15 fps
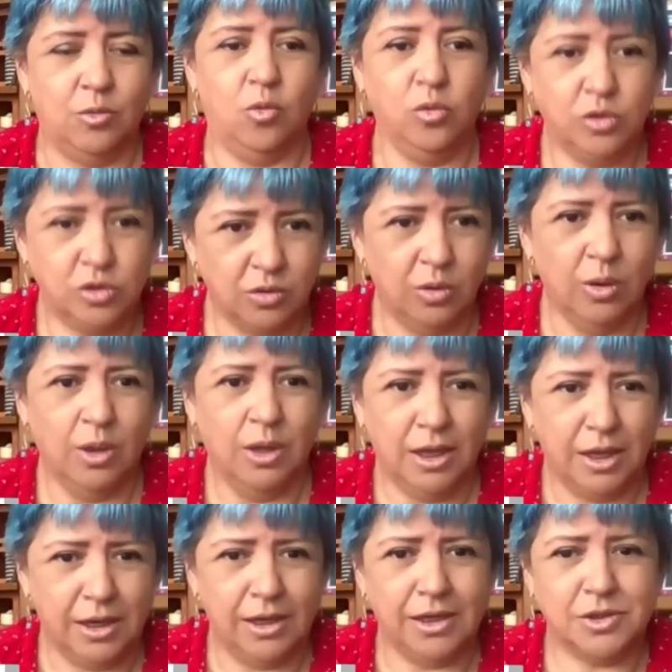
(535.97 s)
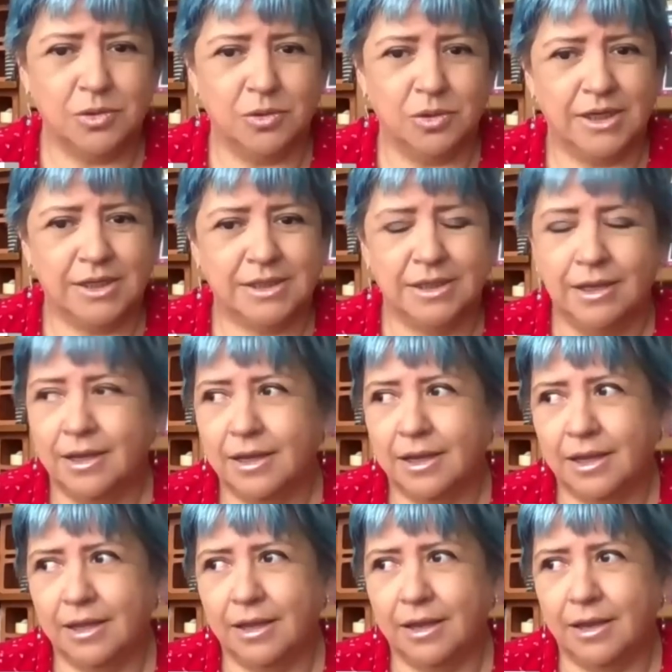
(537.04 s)
justo en las zonas
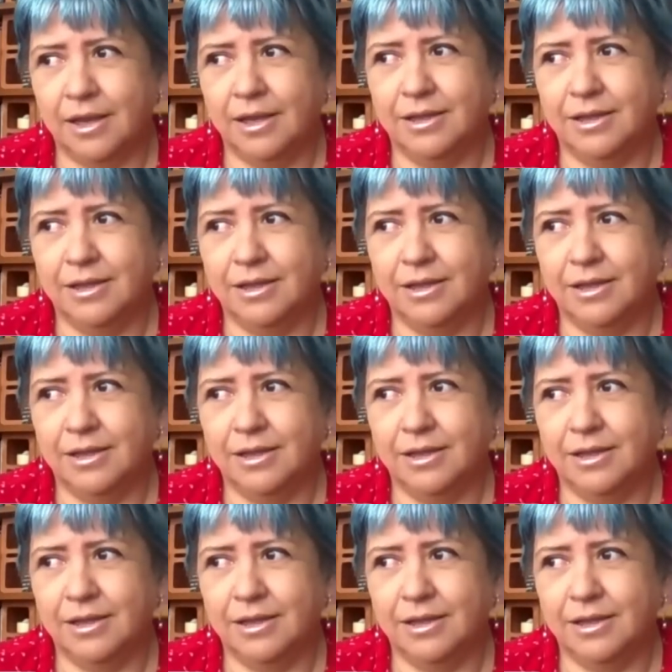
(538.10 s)
eh,